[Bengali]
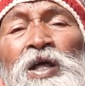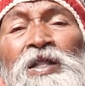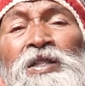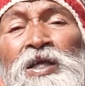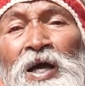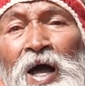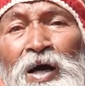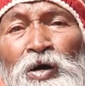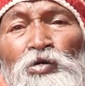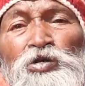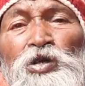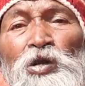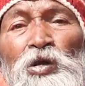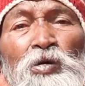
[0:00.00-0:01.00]
তার থেকে আগেও
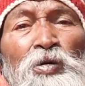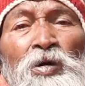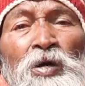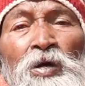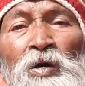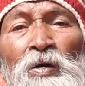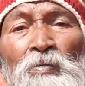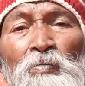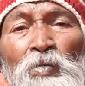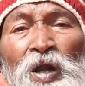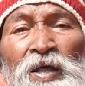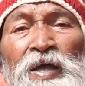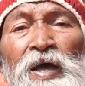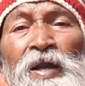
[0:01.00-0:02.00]
ছিল
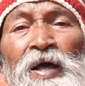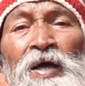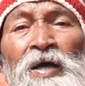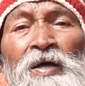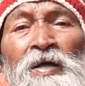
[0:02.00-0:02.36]
বলা যায় না